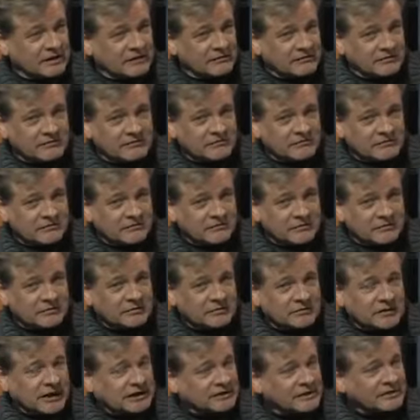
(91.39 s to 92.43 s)
in
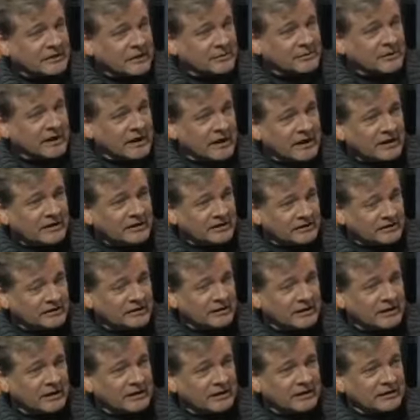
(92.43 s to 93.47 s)
äh, anderthalb
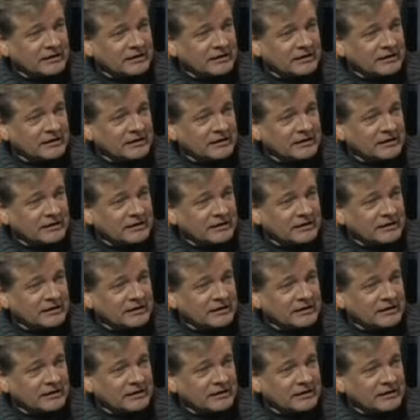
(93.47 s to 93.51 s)
Jahren